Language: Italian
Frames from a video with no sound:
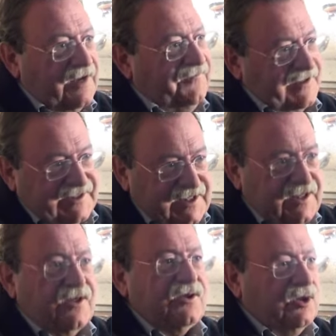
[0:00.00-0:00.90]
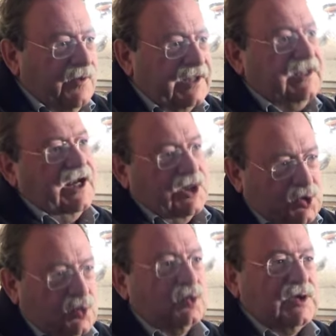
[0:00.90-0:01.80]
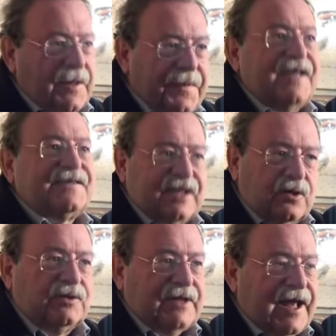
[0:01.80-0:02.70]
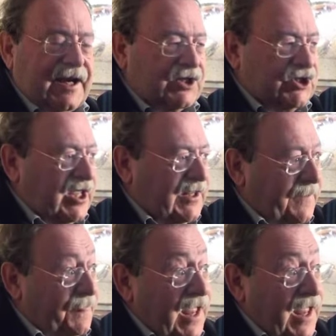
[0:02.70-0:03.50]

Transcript: il fastidio di dover tirare giù tutte le pezze, contarle eccetera.